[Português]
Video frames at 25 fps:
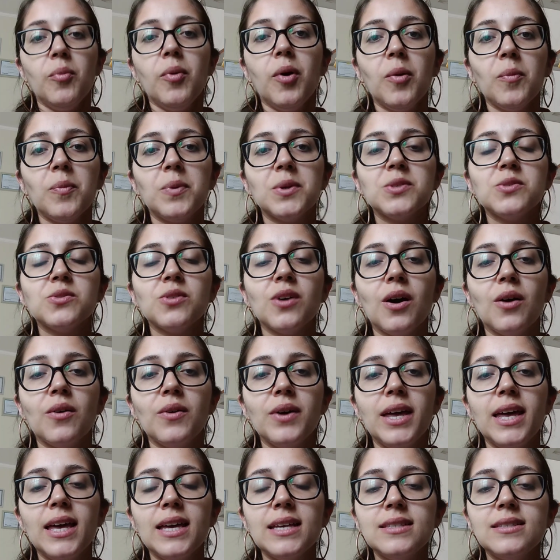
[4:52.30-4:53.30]
Bom,
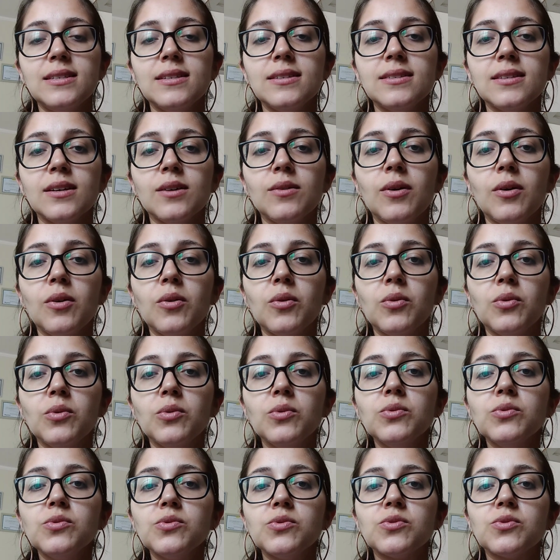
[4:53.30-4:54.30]
pessoal, esses são
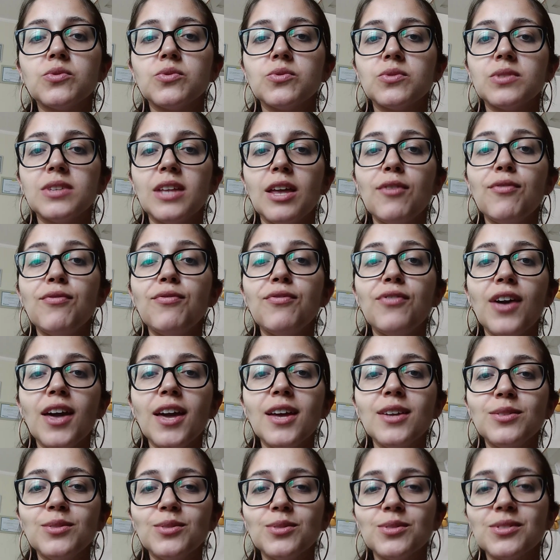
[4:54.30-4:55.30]
alguns
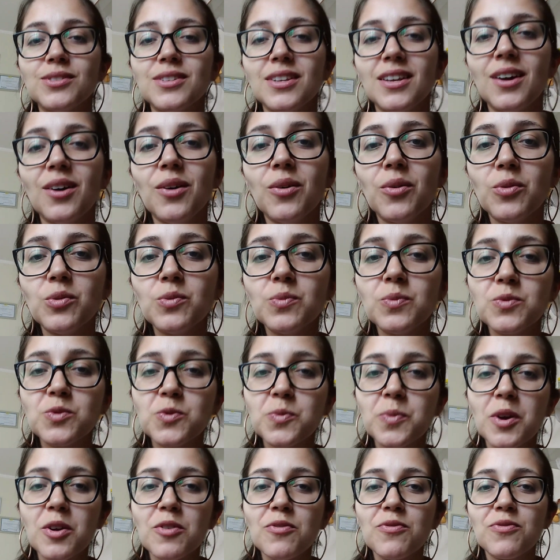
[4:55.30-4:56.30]
defeitos, né? Alguns
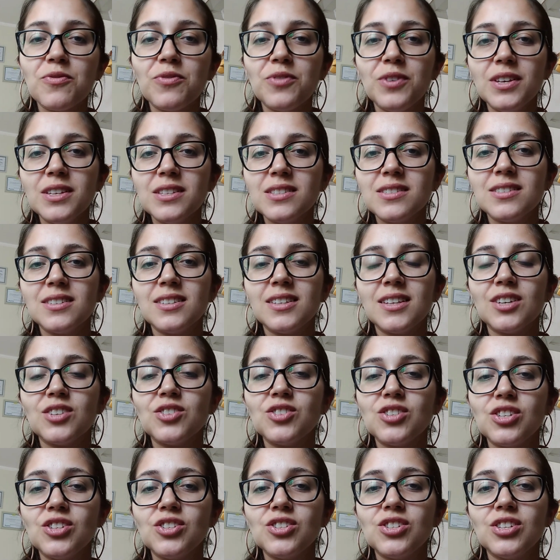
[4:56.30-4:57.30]
perfis em que
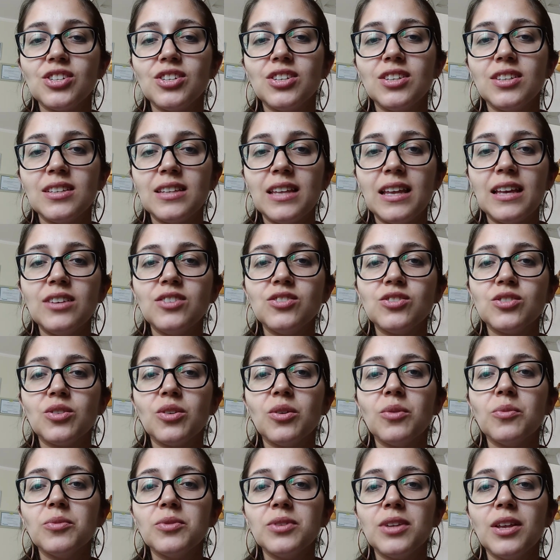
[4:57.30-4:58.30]
a gente entende
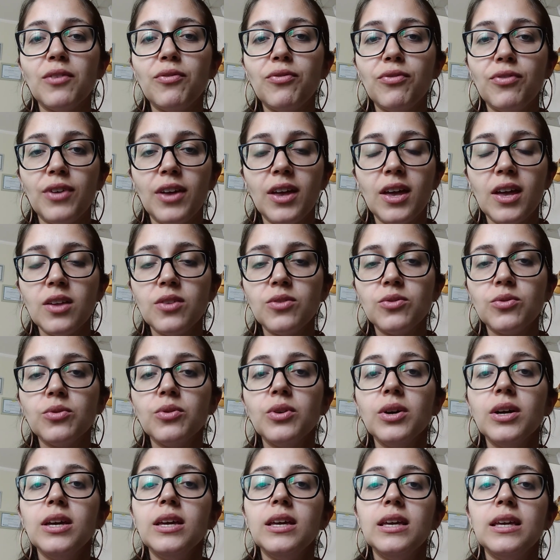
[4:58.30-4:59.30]
como
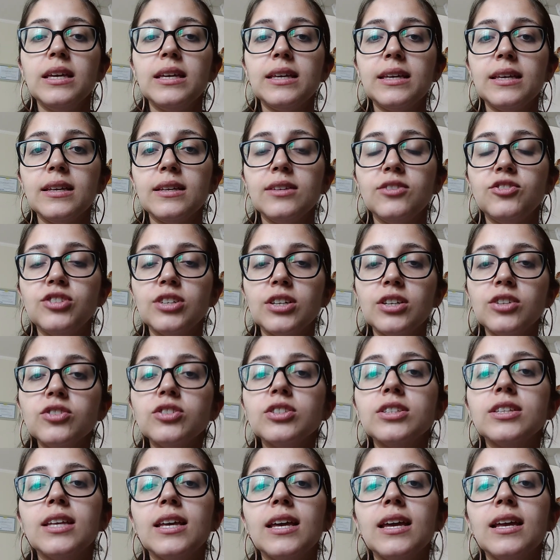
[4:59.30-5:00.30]
defeito e que
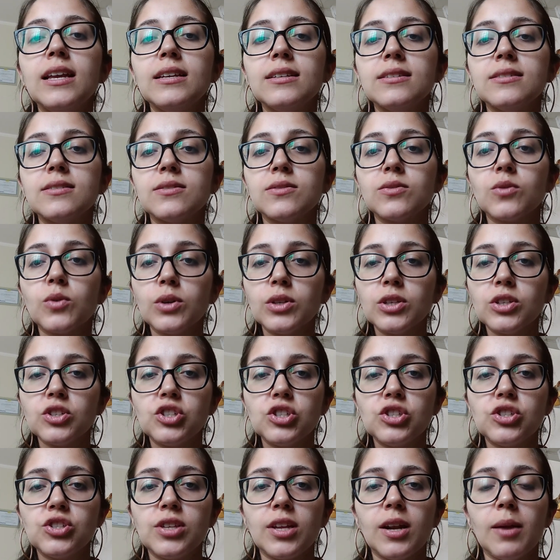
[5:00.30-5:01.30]
diante deles, quando a
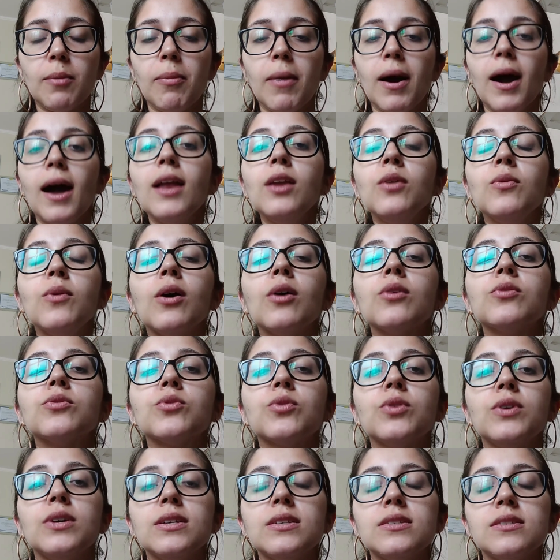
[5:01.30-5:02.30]
gente trabalha o
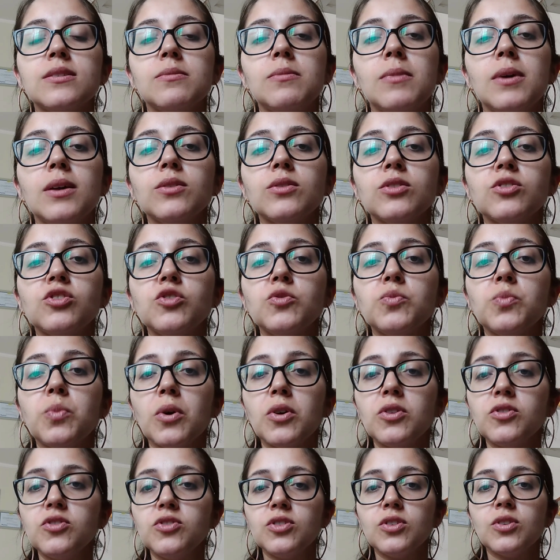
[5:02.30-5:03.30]
autoconhecimento, a gente
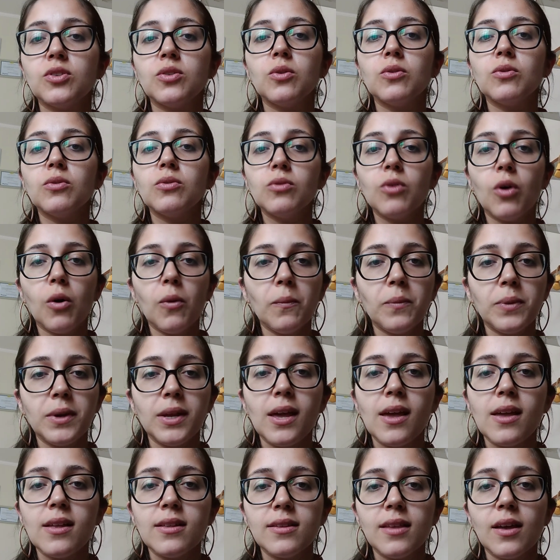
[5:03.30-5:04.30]
pode
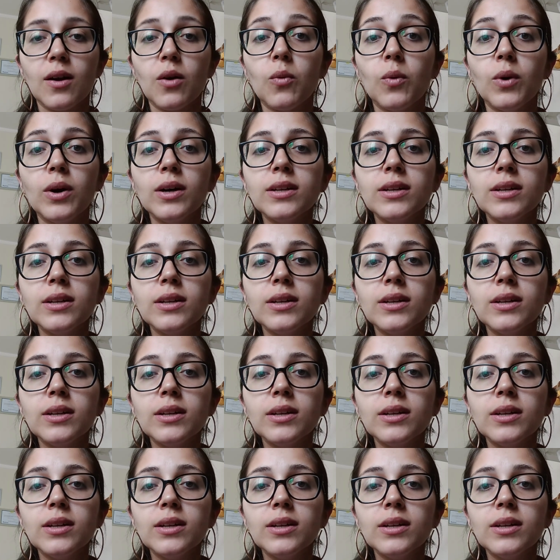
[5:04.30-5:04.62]
compreender